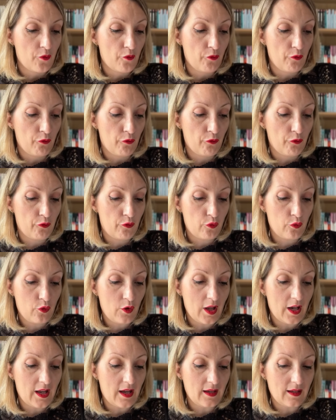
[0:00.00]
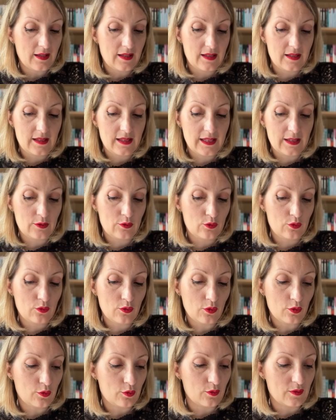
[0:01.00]
Voilà les
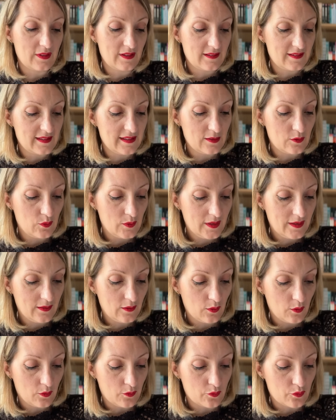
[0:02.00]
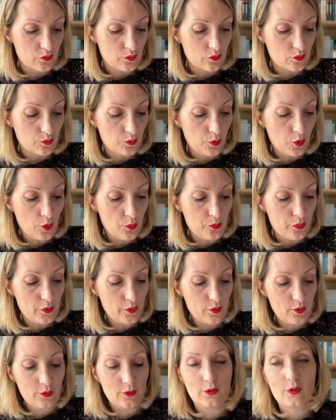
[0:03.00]
lectures que 10-18 euh, vous
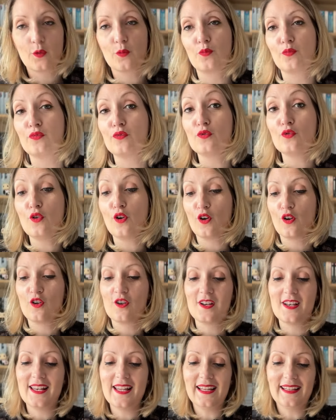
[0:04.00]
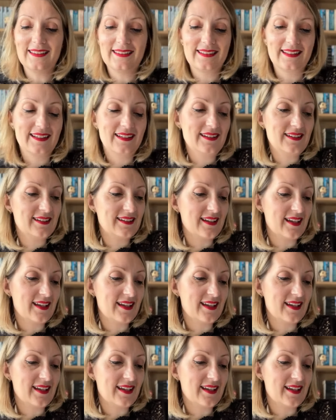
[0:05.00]
propose pour euh, l'été.